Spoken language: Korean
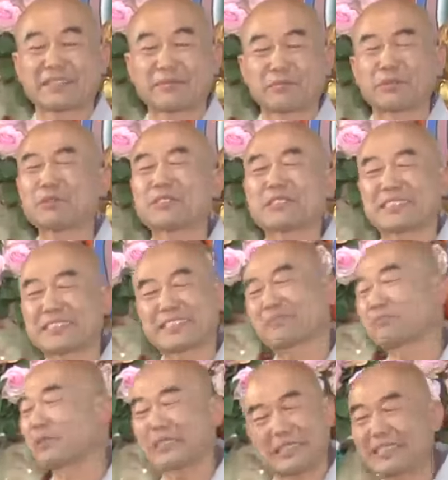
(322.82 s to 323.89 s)
비워졌으니까
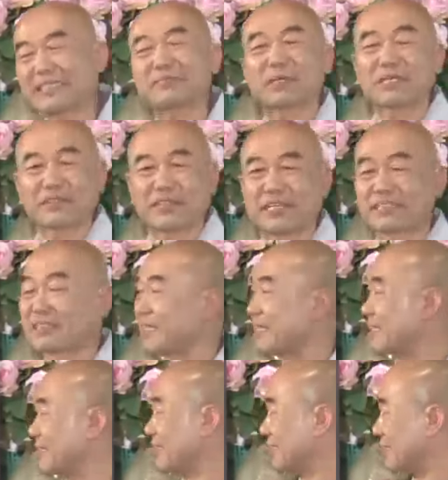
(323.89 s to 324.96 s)
뭘 이름 해도 괜찮아.
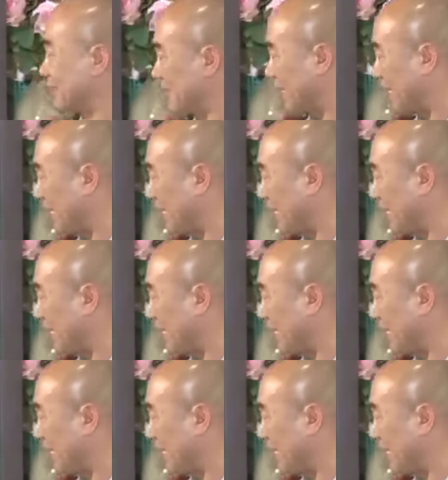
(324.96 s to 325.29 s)
자,